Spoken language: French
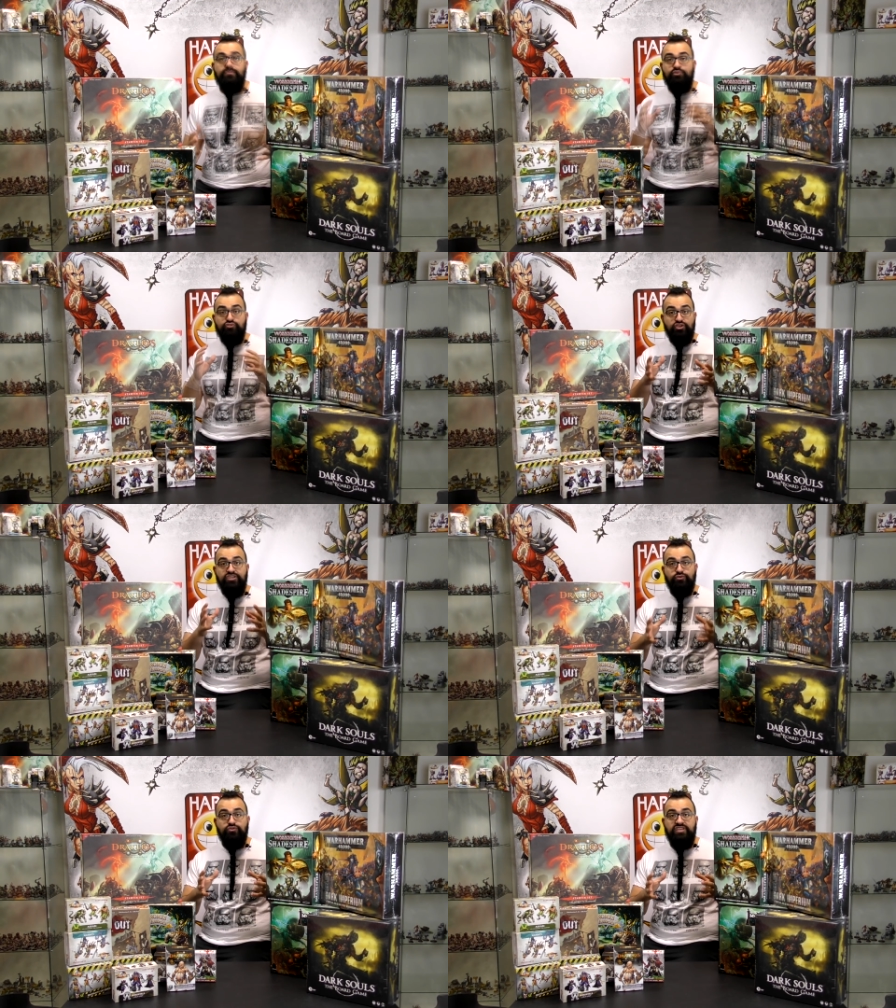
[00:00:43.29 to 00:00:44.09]
Pour ceux
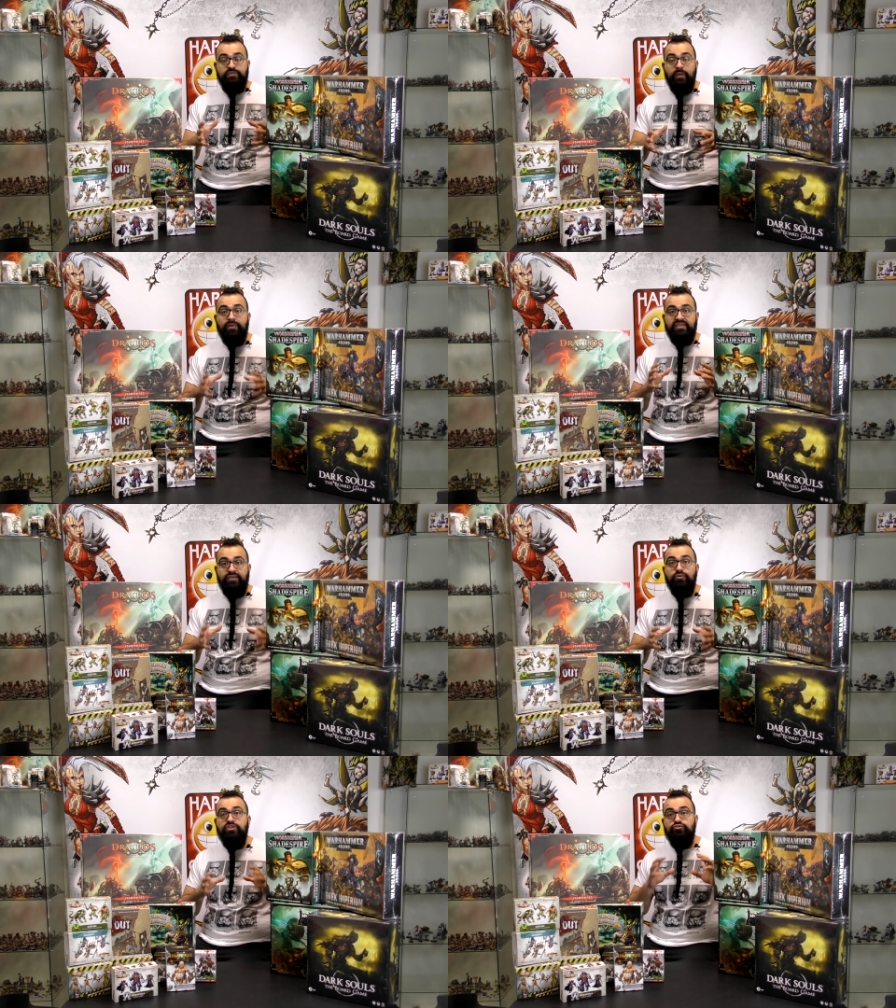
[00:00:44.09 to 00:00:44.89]
qui ne connaissent pas,
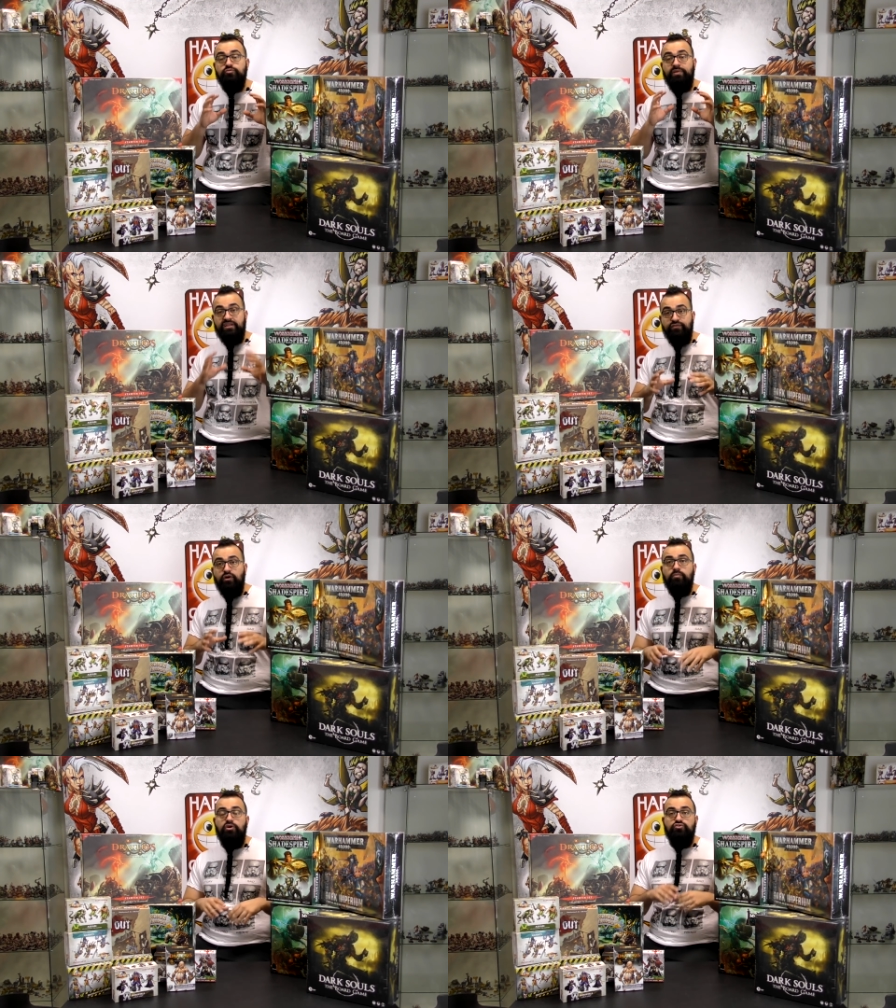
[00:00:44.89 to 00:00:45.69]
Patreon est une
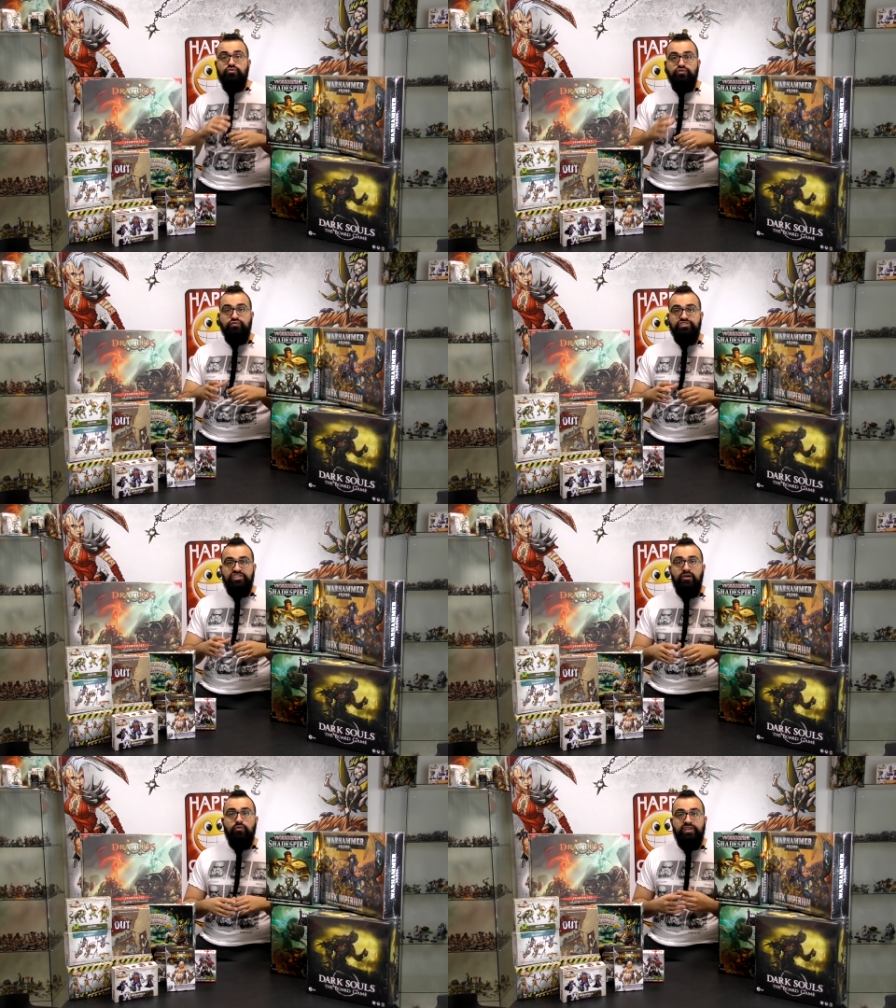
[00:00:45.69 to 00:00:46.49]
plateforme de
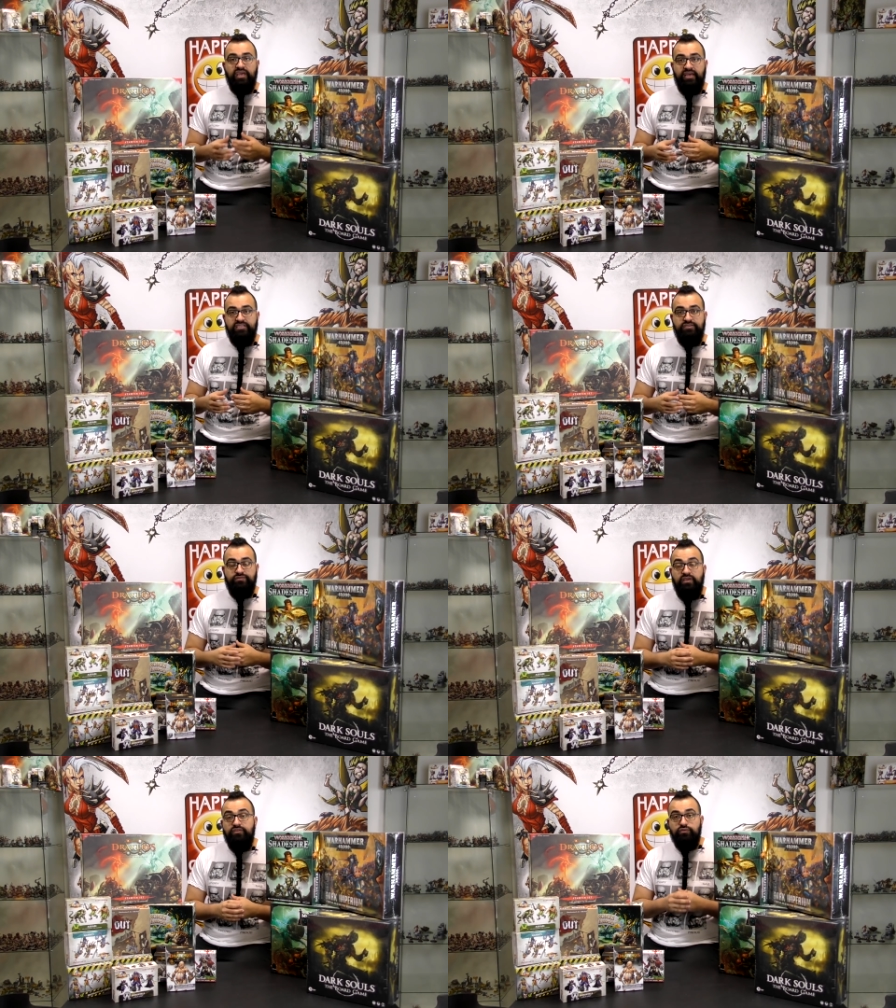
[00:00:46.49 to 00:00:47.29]
soutien aux
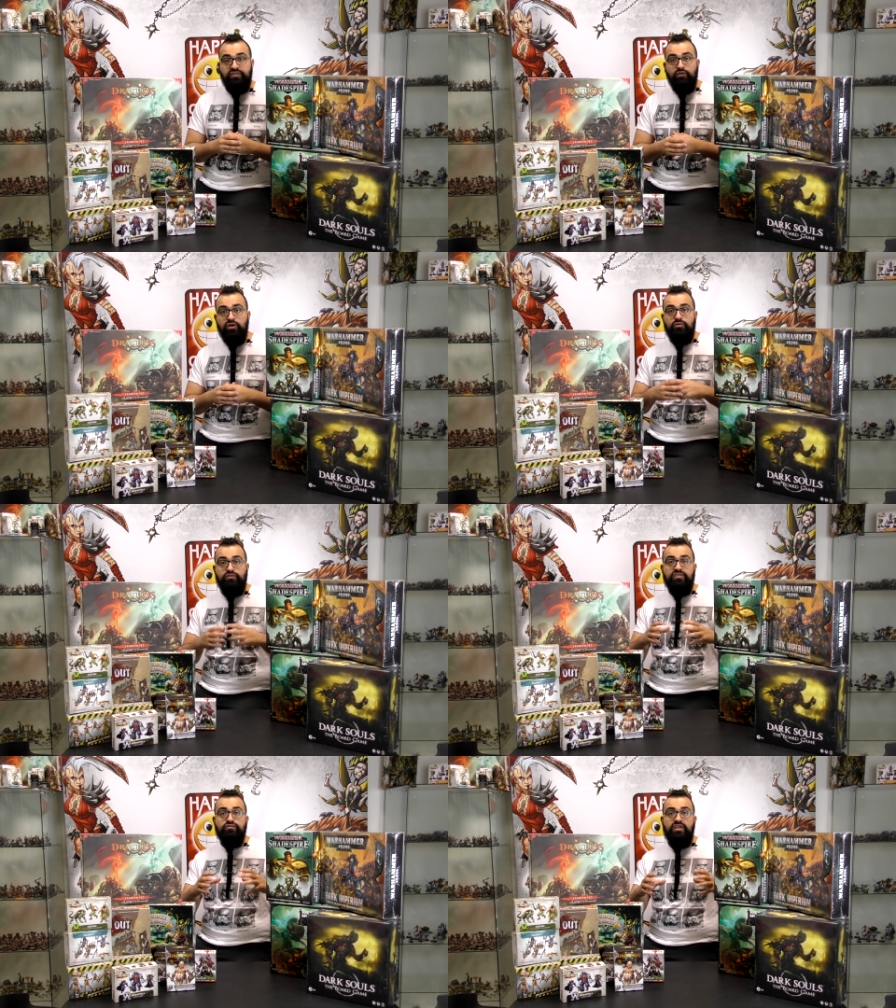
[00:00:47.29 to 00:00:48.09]
créatifs. Et il faut savoir qu'en
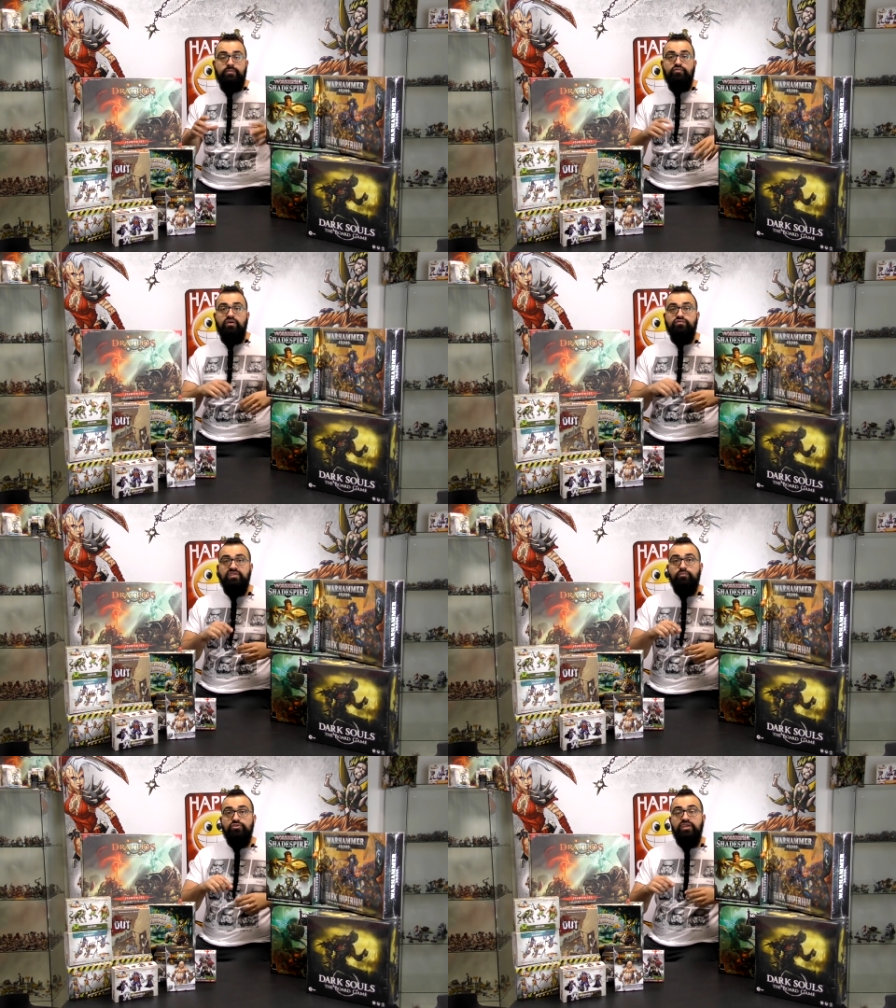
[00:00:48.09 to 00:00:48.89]
fait, vous allez pouvoir vous
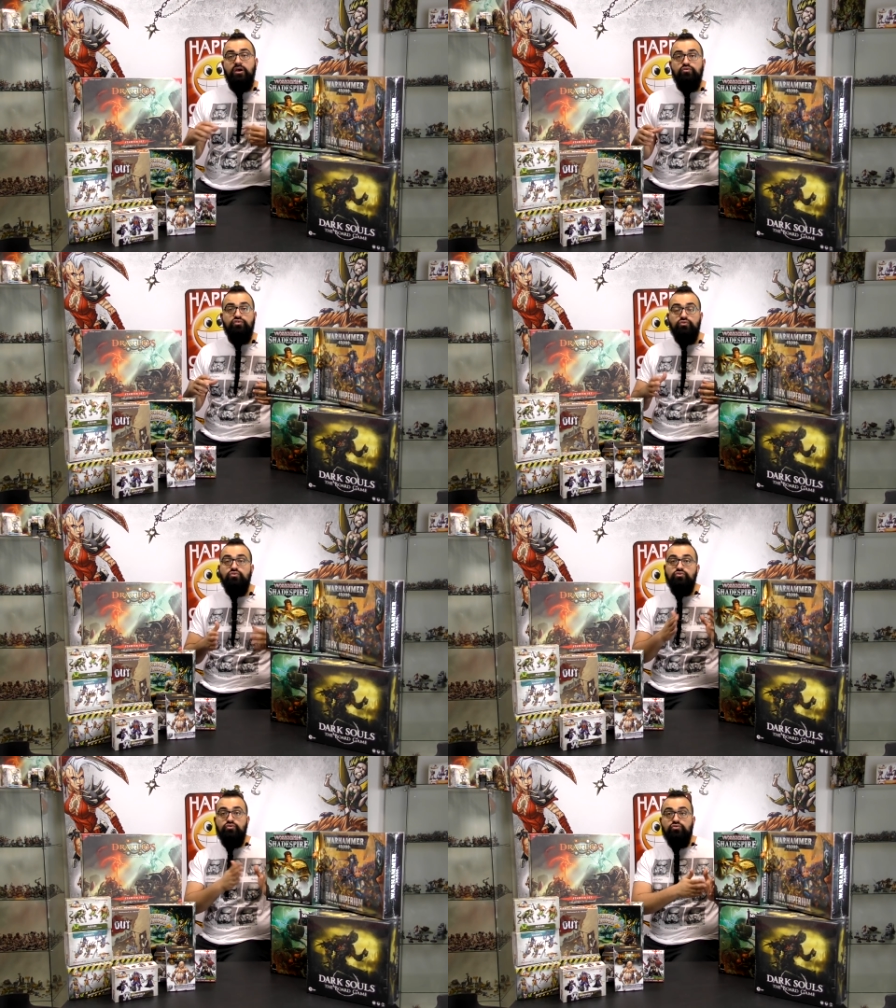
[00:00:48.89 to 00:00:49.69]
abonner à hauteur
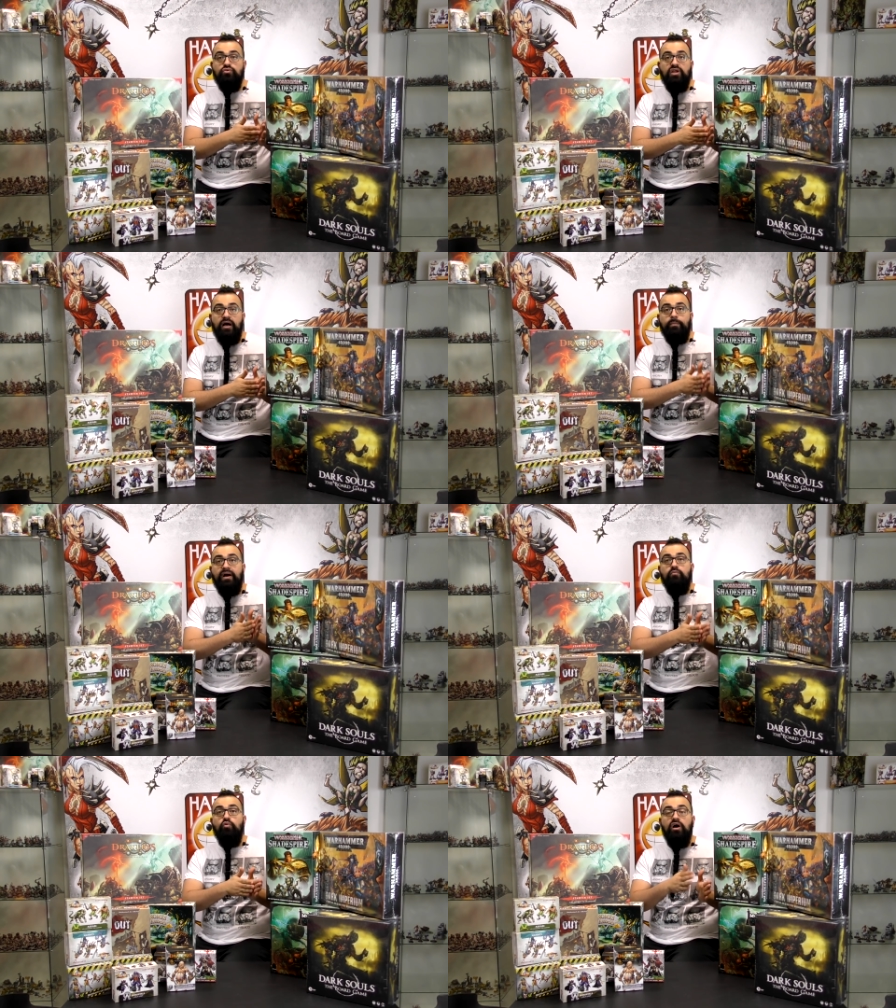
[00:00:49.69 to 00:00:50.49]
de 2 dollars
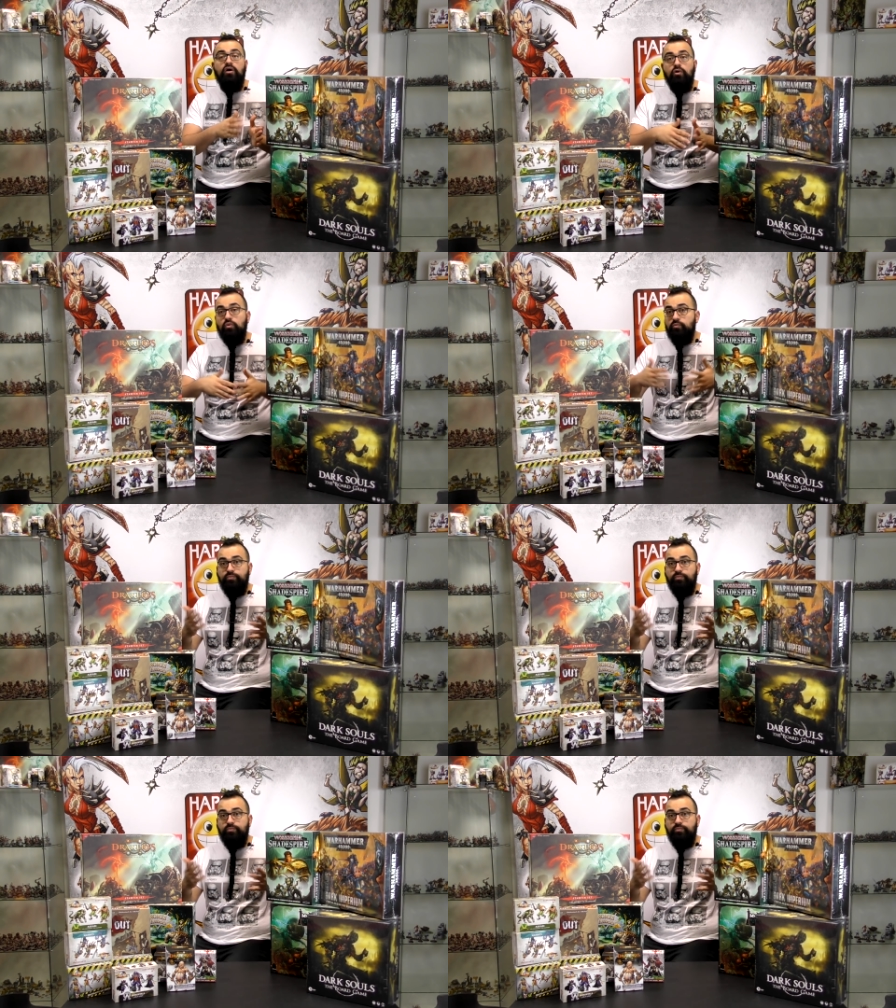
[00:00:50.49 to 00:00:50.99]
par mois ou